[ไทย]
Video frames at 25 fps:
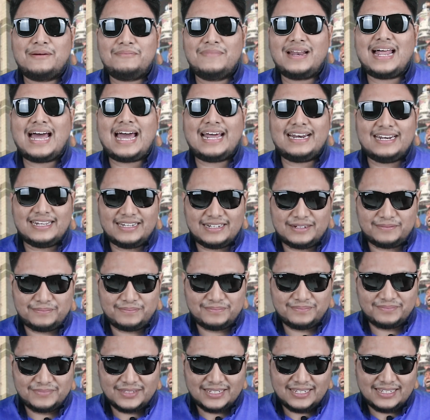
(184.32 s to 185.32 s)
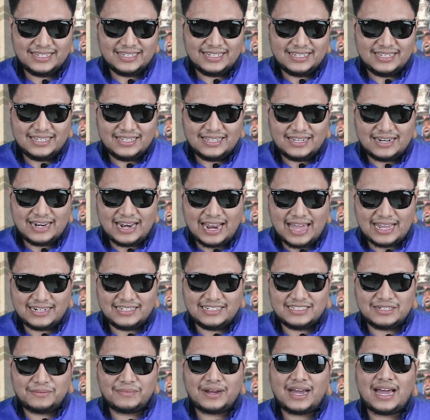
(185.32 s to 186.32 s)
ตามร้านนะครับ และ
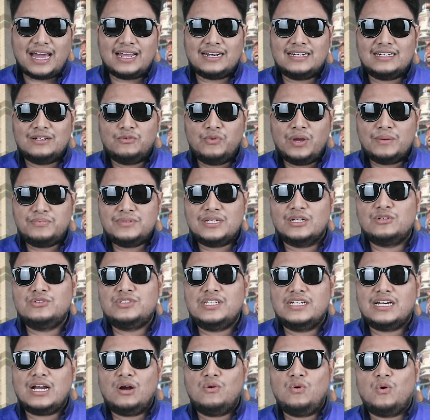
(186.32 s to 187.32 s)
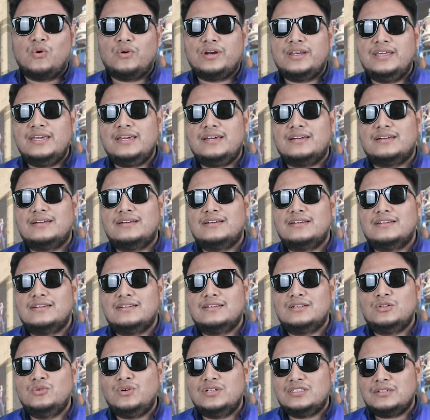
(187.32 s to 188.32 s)
ที่สำคัญเว็บเชลซี 96 เนี้ย
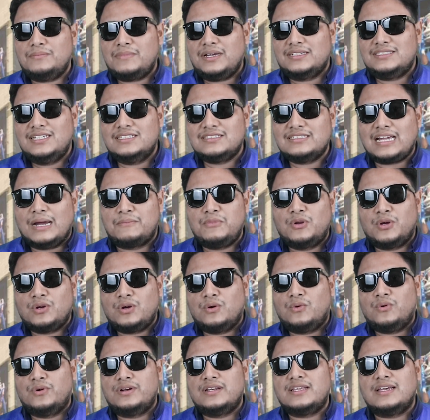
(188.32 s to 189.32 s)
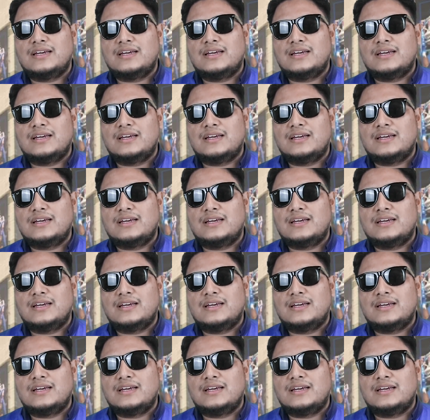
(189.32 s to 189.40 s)
ด้วยสมาชิก 300 กว่าคน